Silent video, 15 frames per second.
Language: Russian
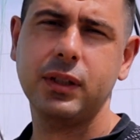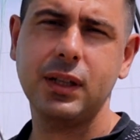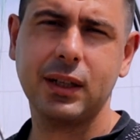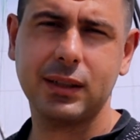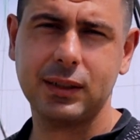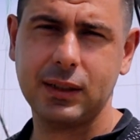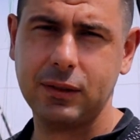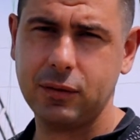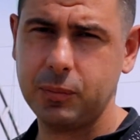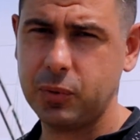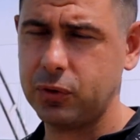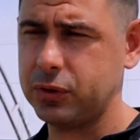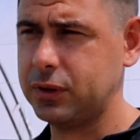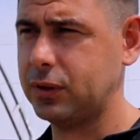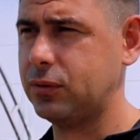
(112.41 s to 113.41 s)
на некоторые
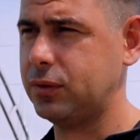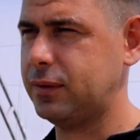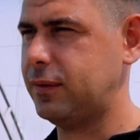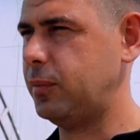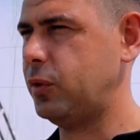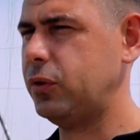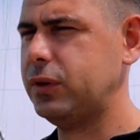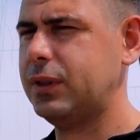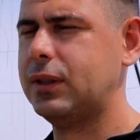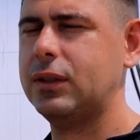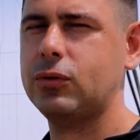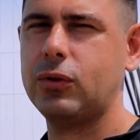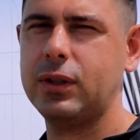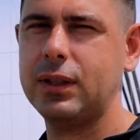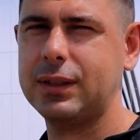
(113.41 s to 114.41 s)
вопросы, то есть вопросы,
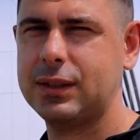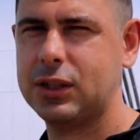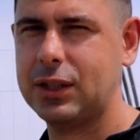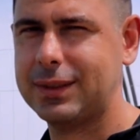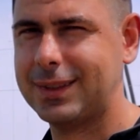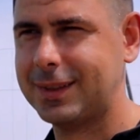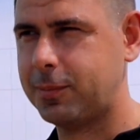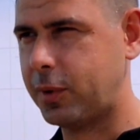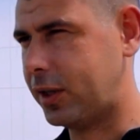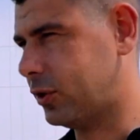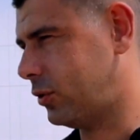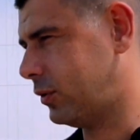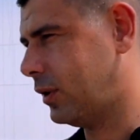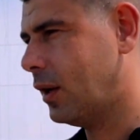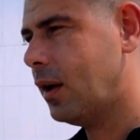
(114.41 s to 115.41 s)
которые нас часто
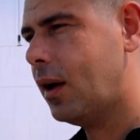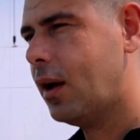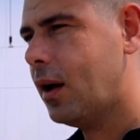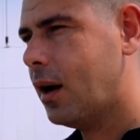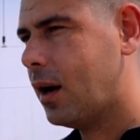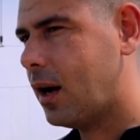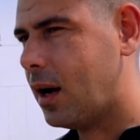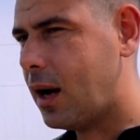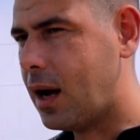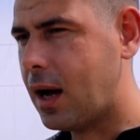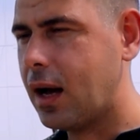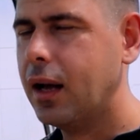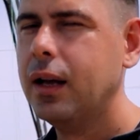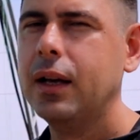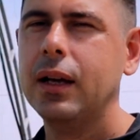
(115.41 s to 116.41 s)
спрашивают,
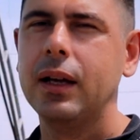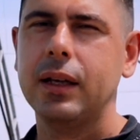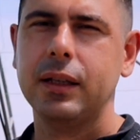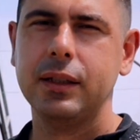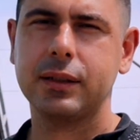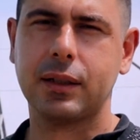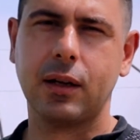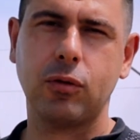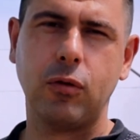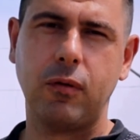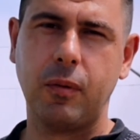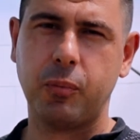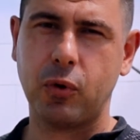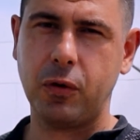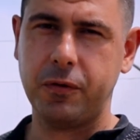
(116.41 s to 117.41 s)
а, из
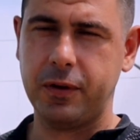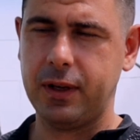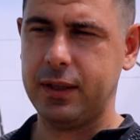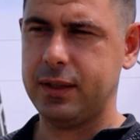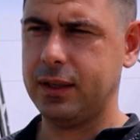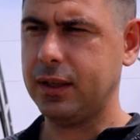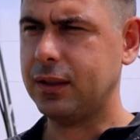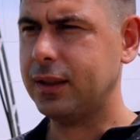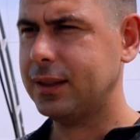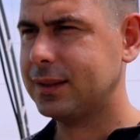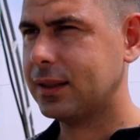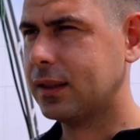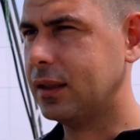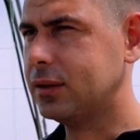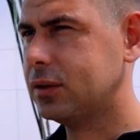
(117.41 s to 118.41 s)
какого профиля
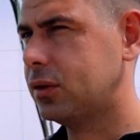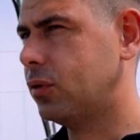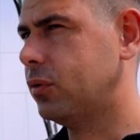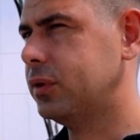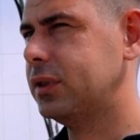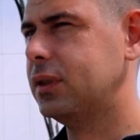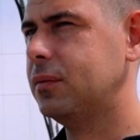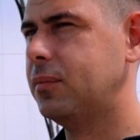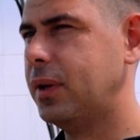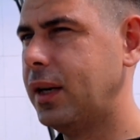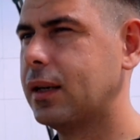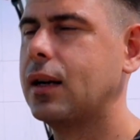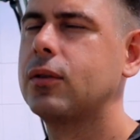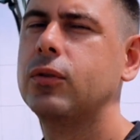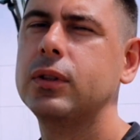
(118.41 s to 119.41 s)
делается конструкция?
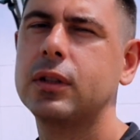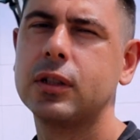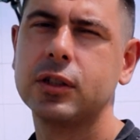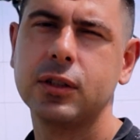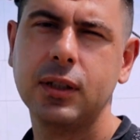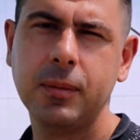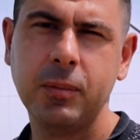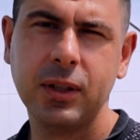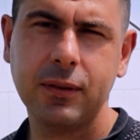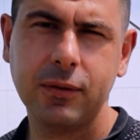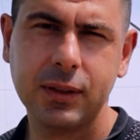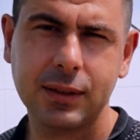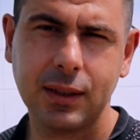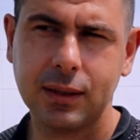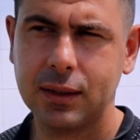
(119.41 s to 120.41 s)
б, какой должны быть
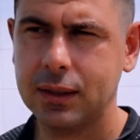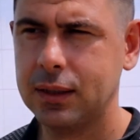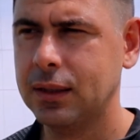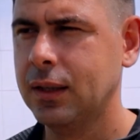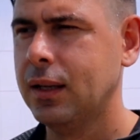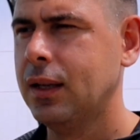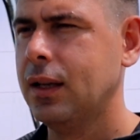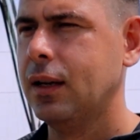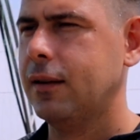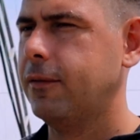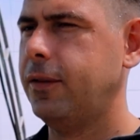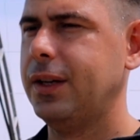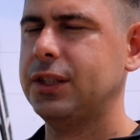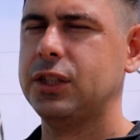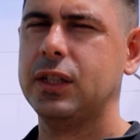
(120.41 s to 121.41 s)
высоты,
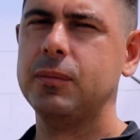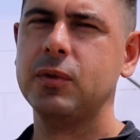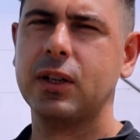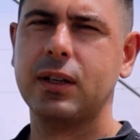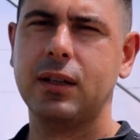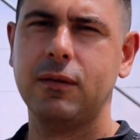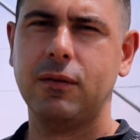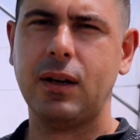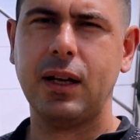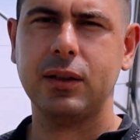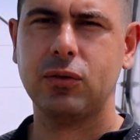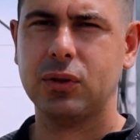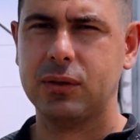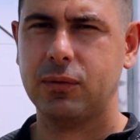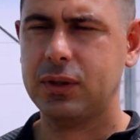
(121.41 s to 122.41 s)
в, чем
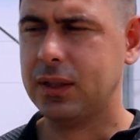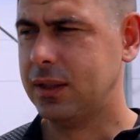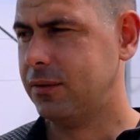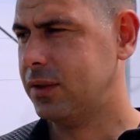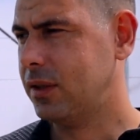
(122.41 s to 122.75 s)
накрывать. То есть вот эти